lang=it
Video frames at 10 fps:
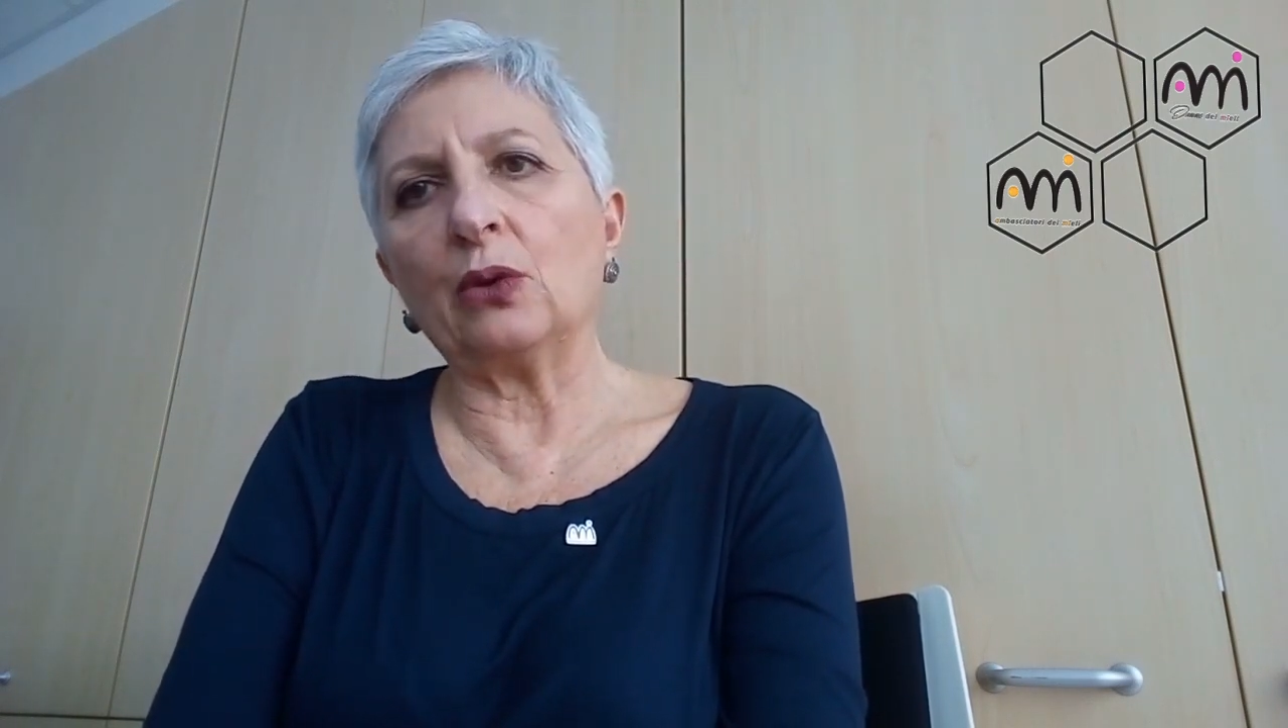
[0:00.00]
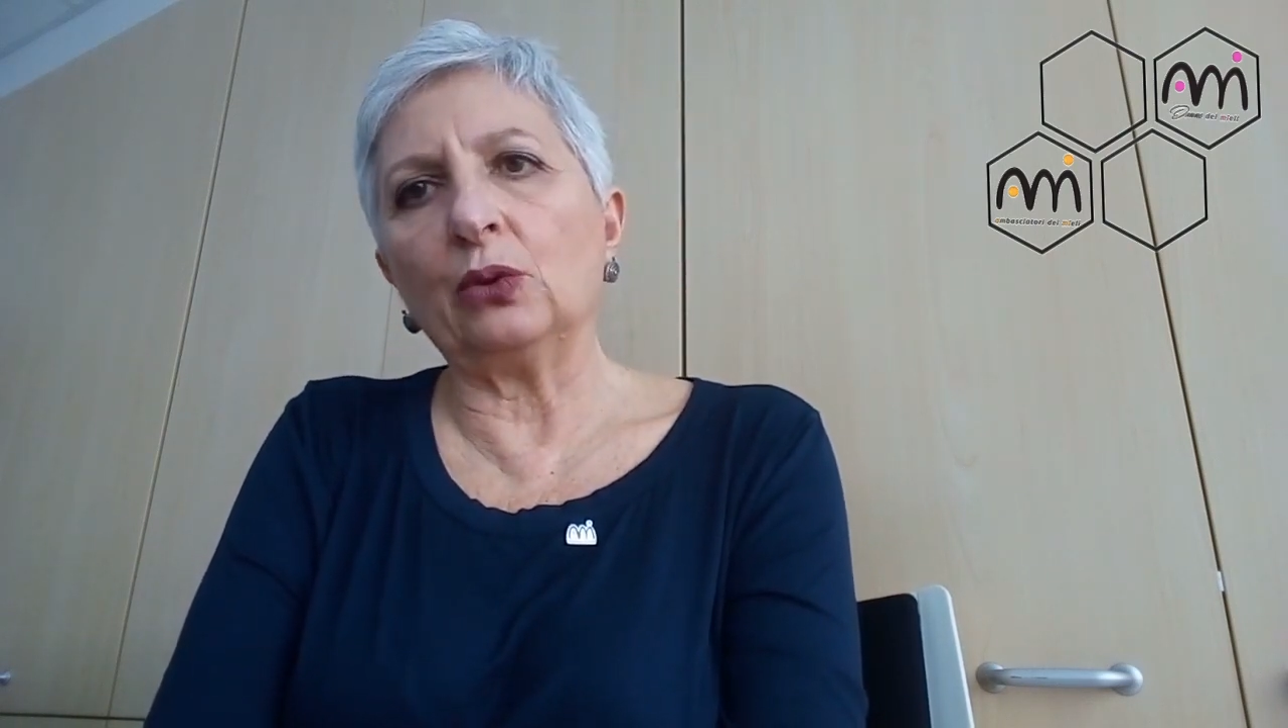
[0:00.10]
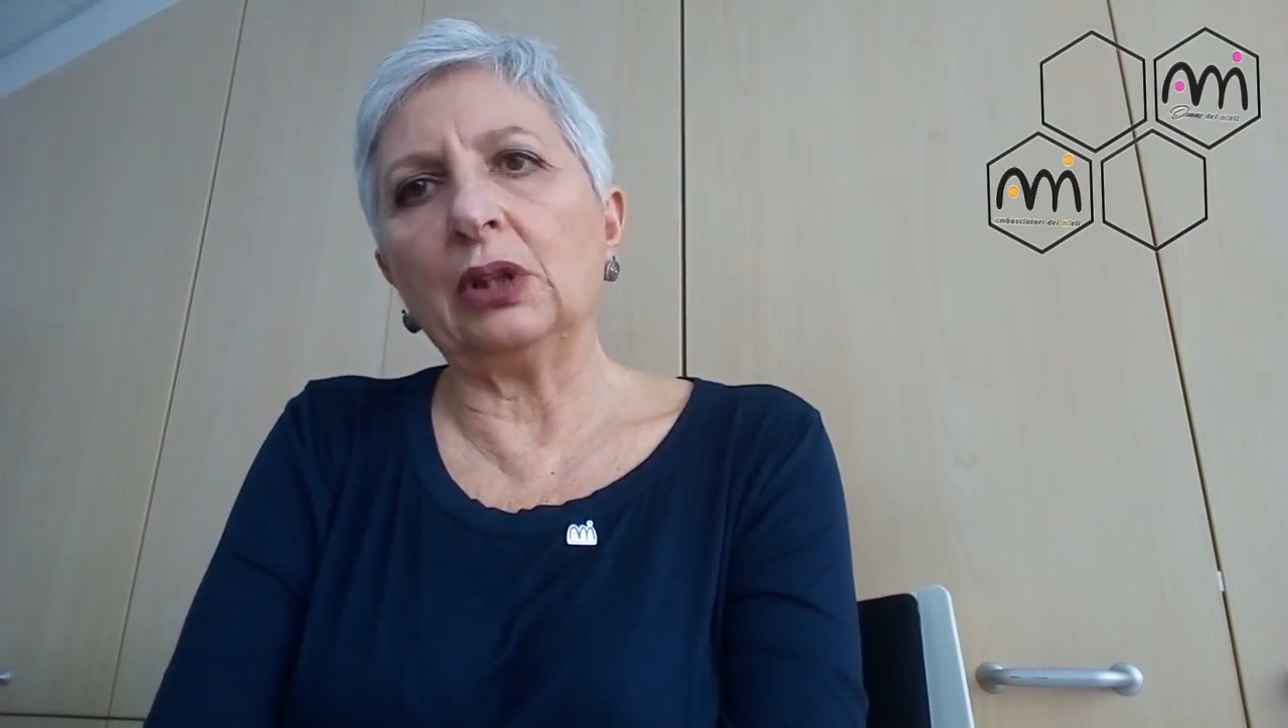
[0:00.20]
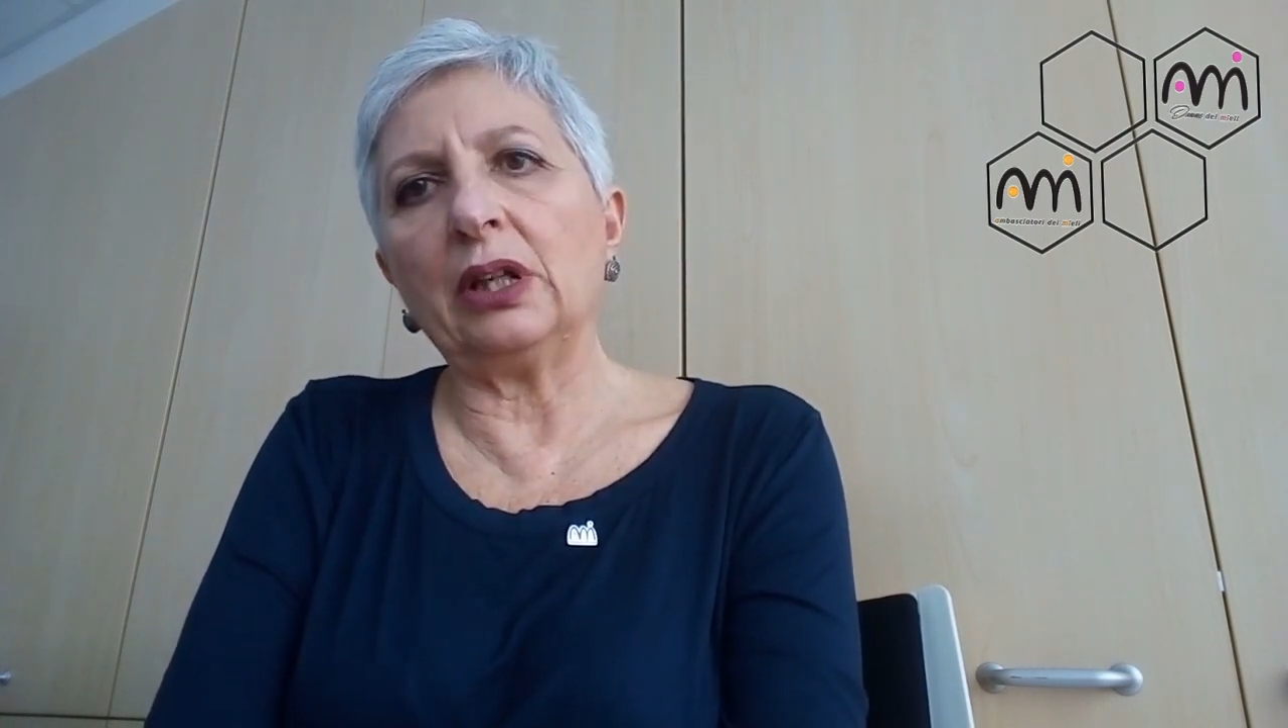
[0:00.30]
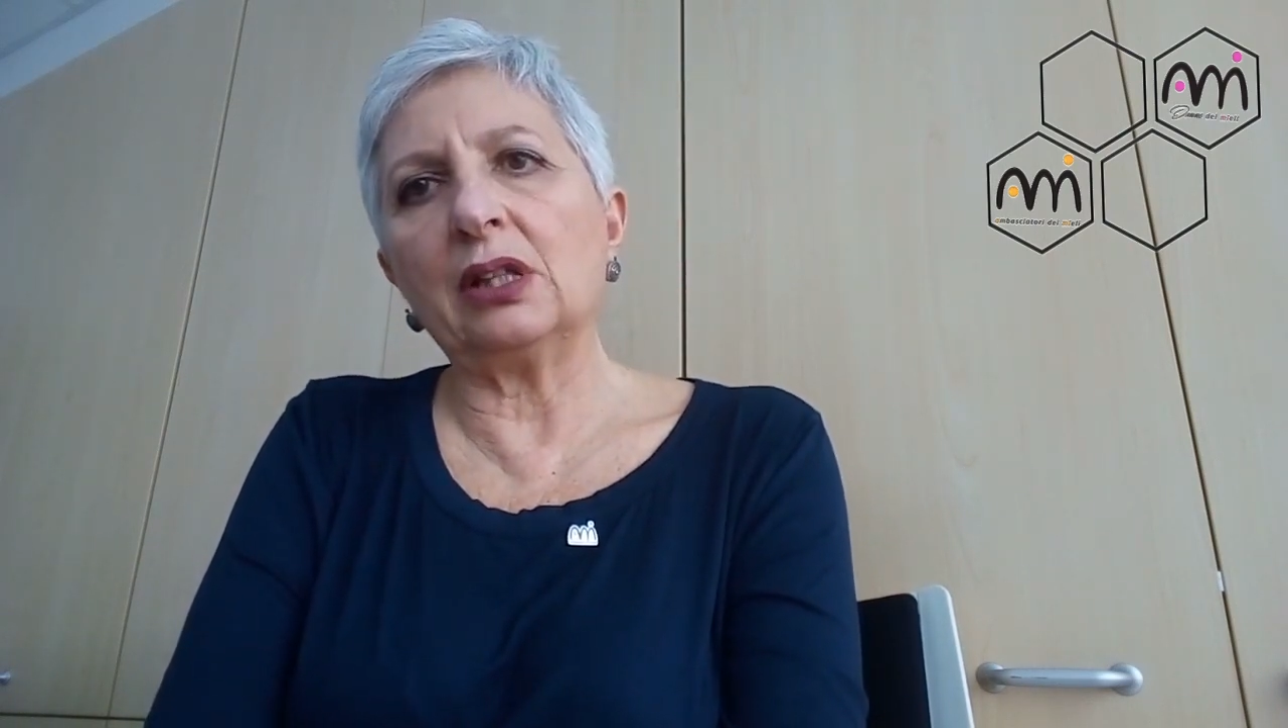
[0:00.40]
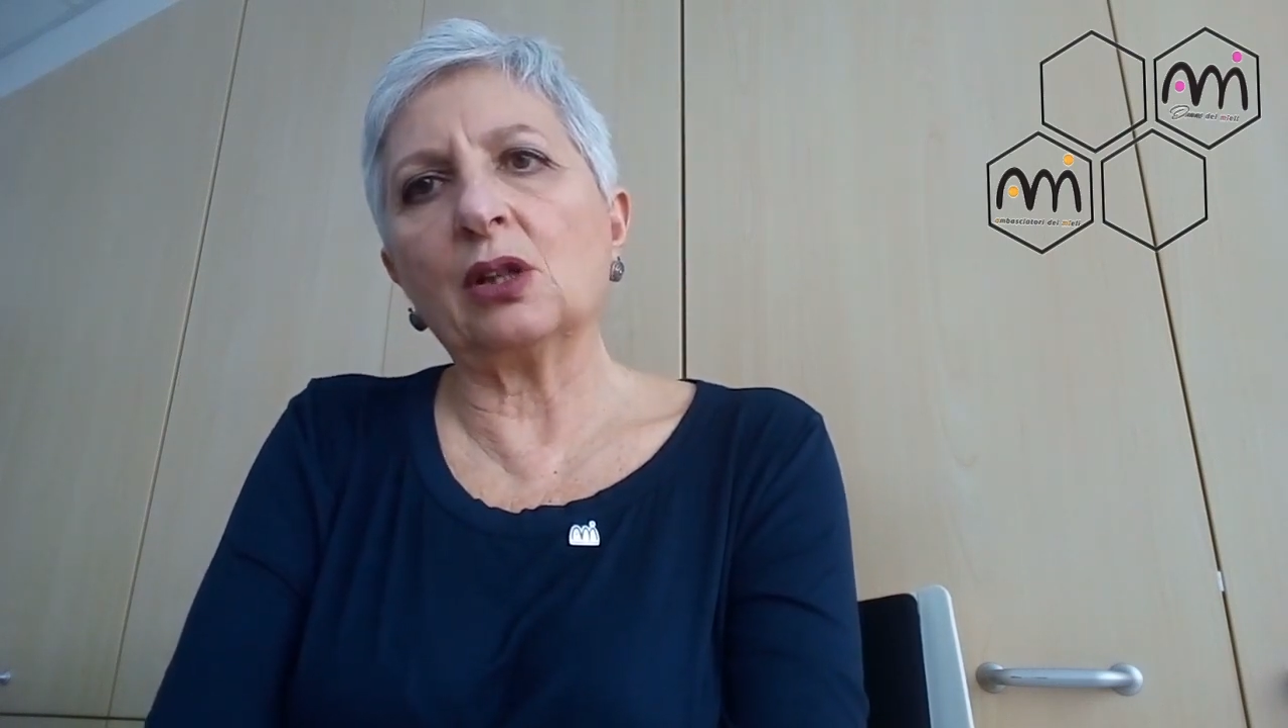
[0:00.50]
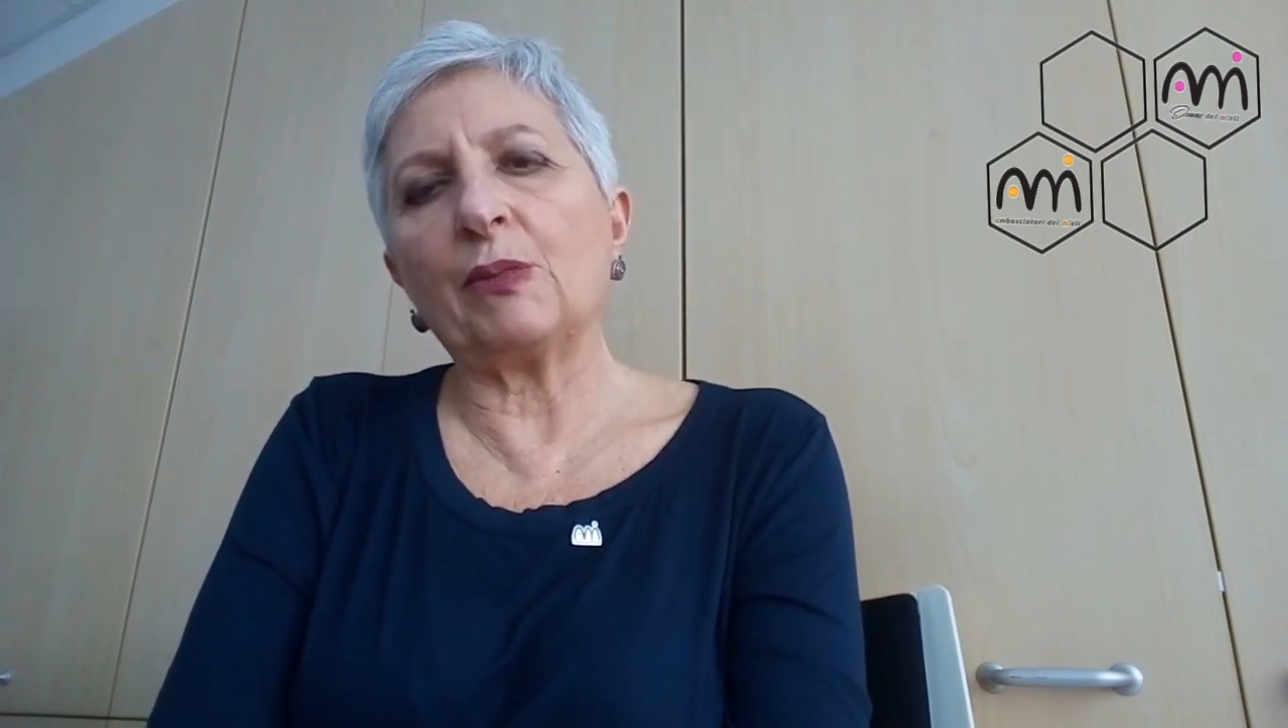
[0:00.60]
all'utilizzo